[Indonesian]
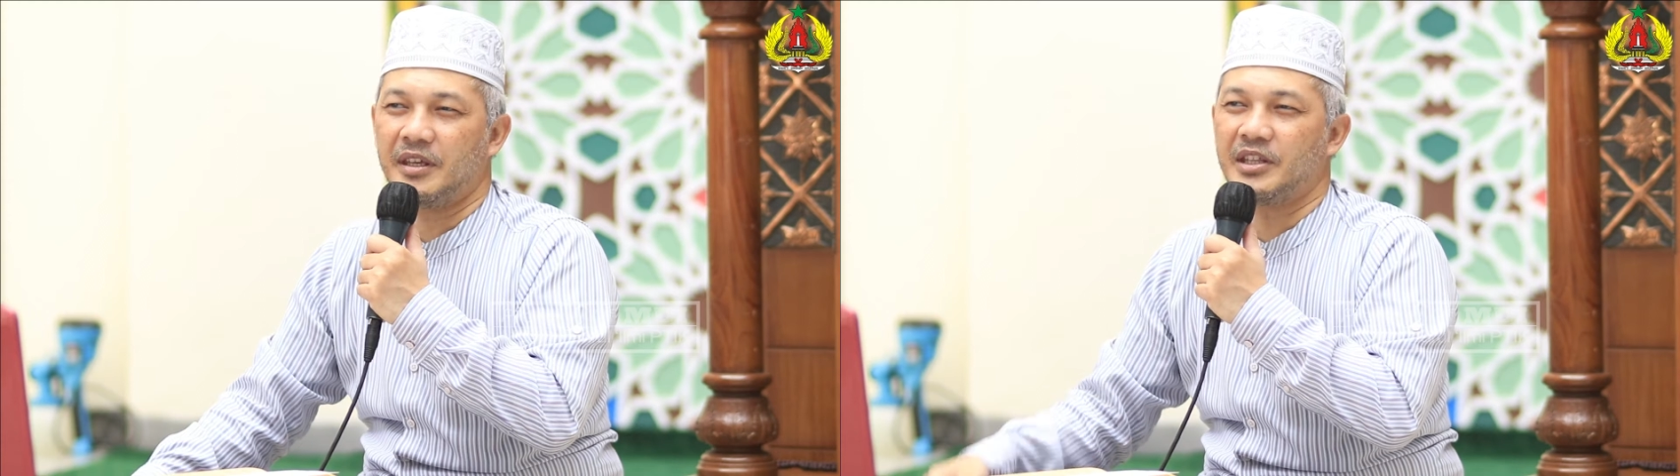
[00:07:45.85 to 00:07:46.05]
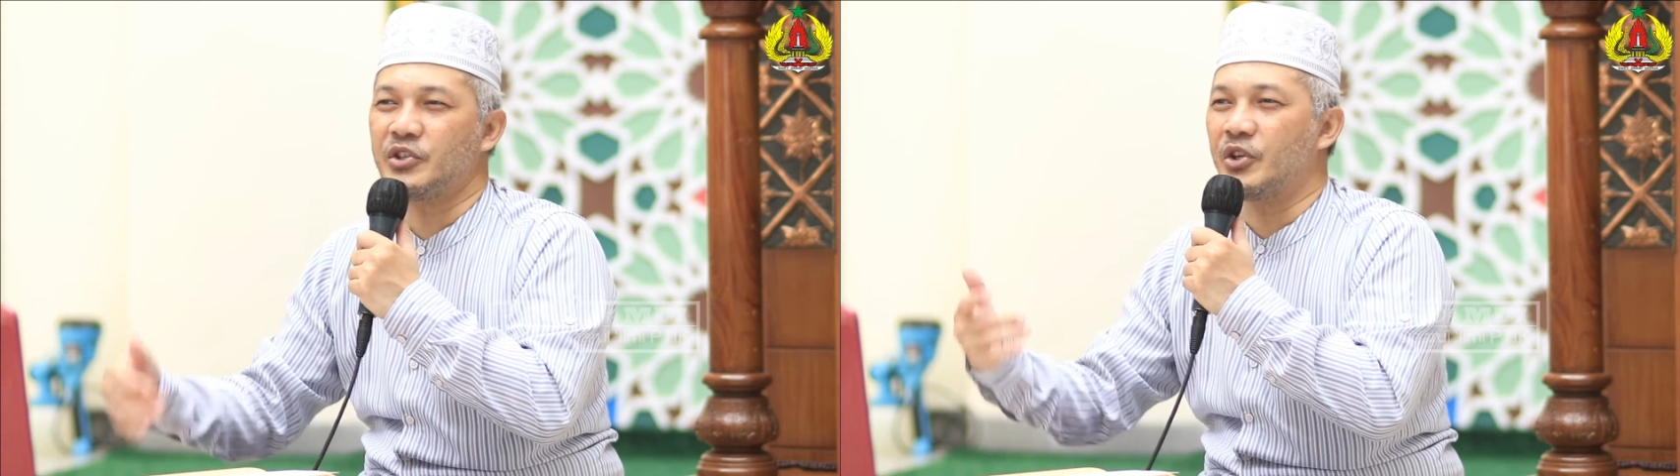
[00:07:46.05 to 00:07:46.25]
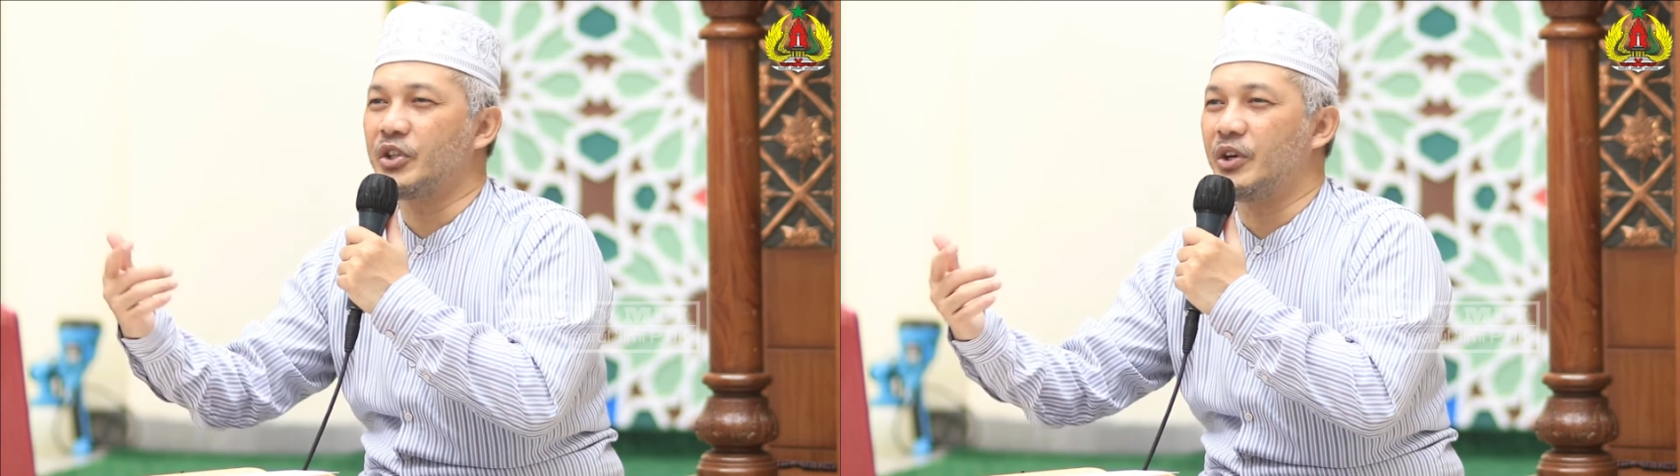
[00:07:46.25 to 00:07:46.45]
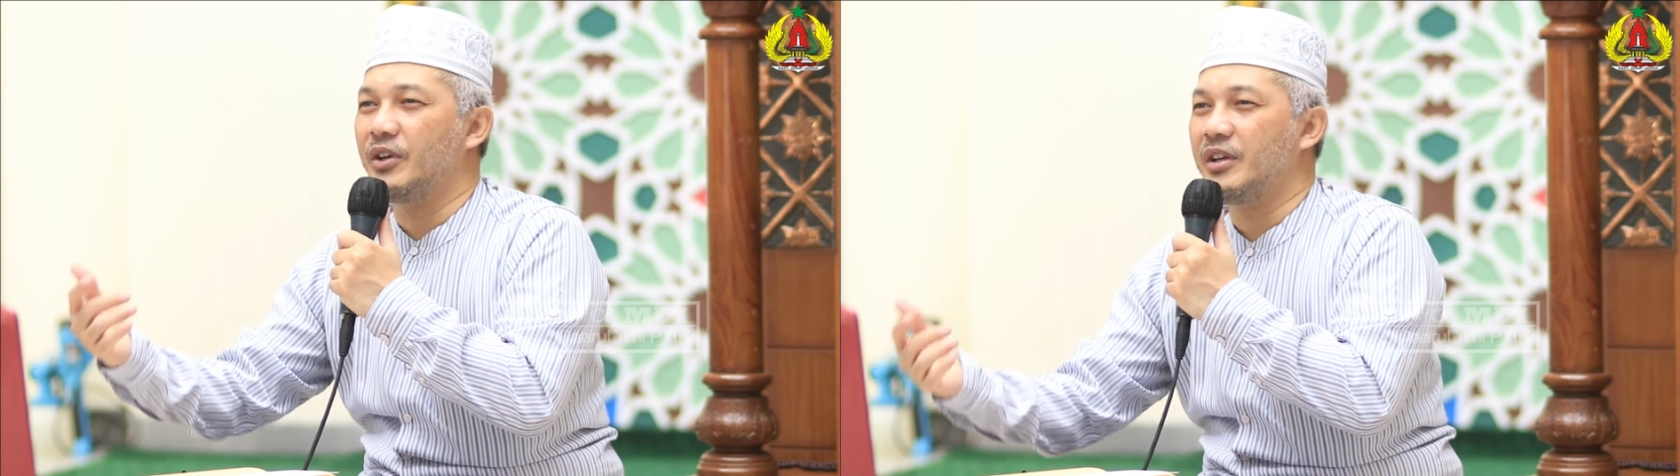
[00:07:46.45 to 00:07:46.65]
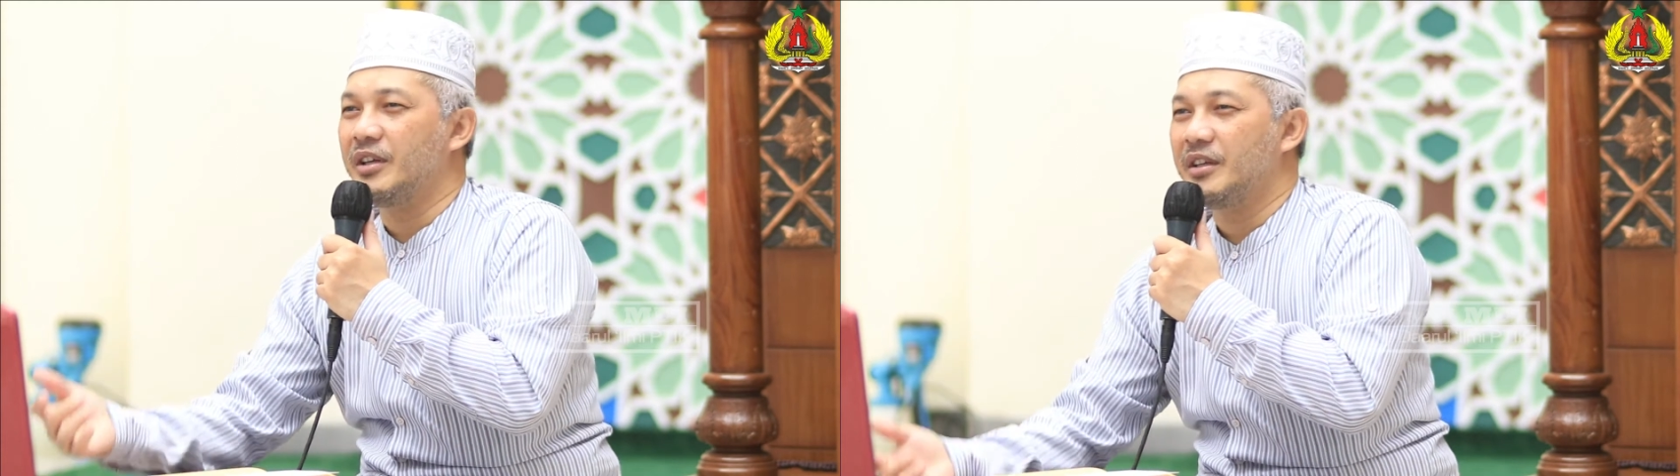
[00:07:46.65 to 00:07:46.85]
Kita
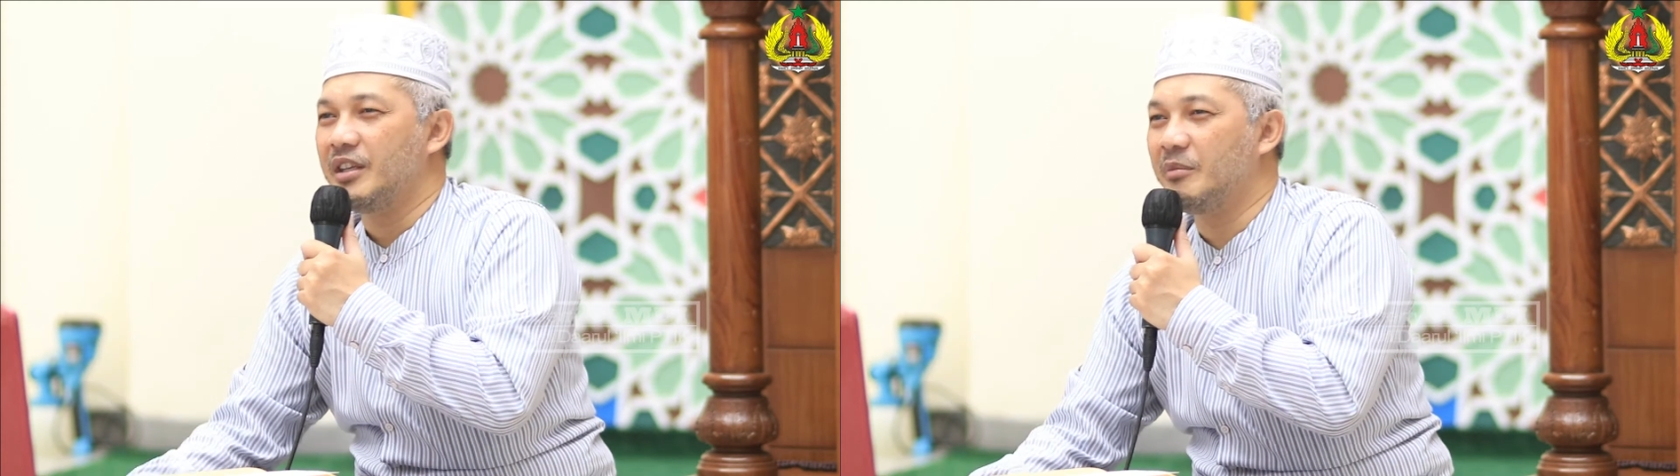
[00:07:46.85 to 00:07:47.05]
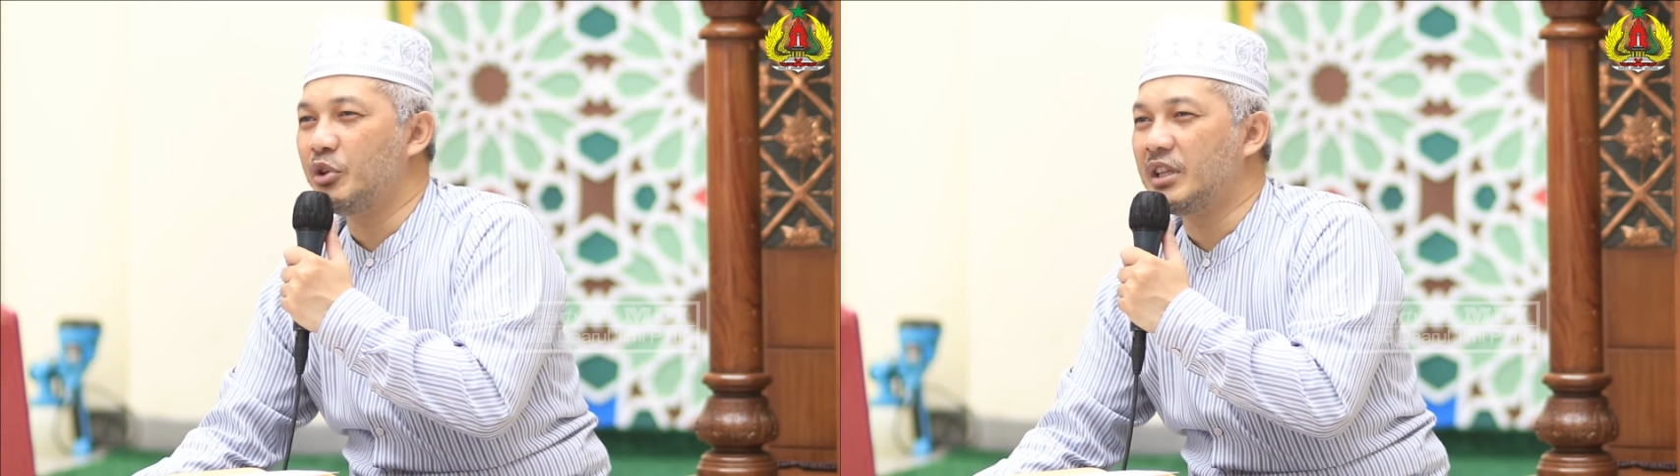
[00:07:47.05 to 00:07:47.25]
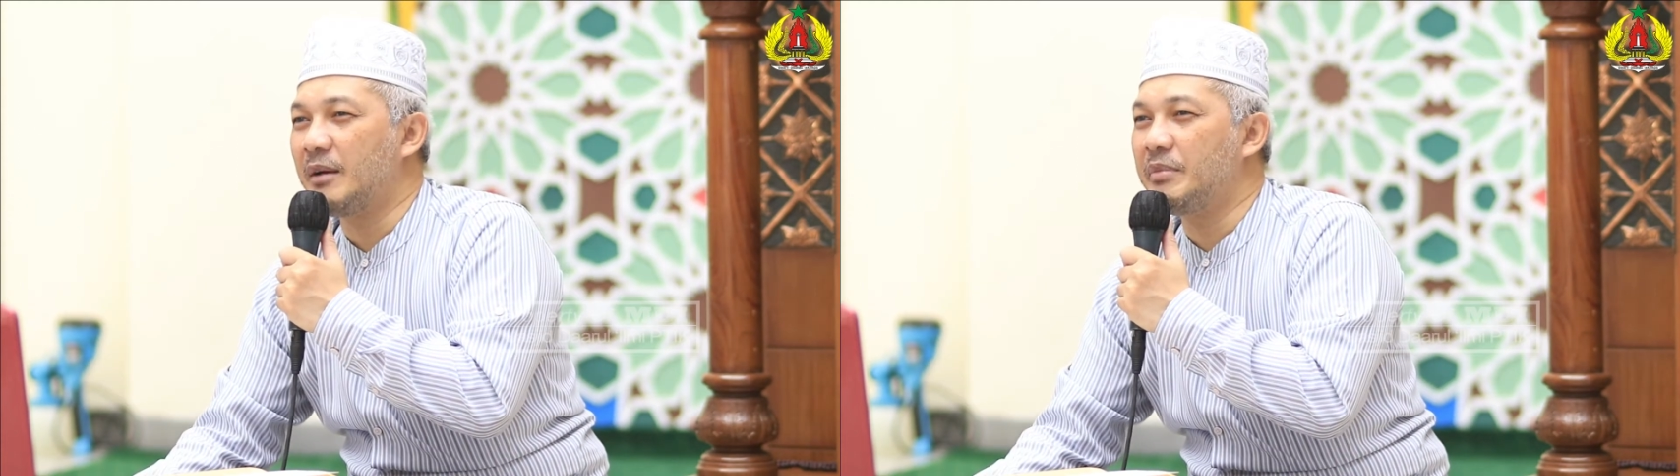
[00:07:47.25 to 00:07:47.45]
contoh, nyebut